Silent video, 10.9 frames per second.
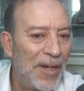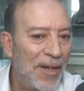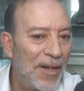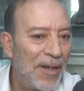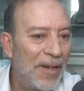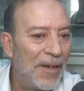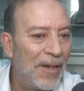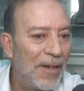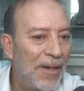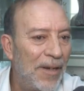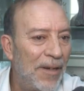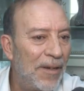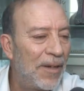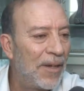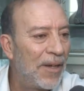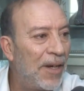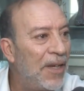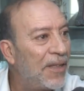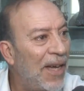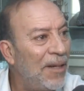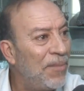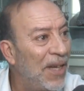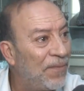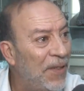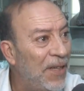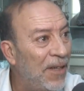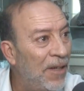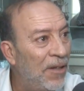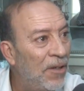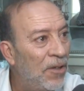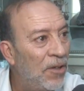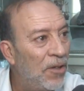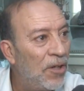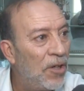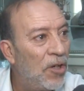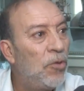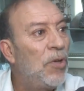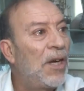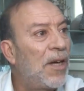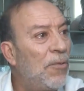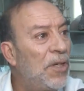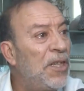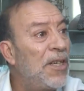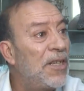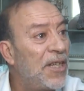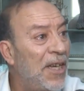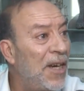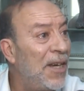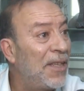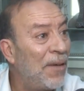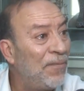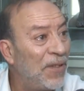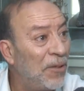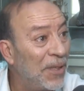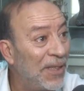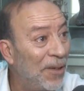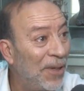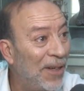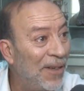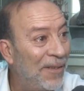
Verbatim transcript: آه اللي تعبنا فيه هو القوانين الجائره اللي تعمل فيهم الدوله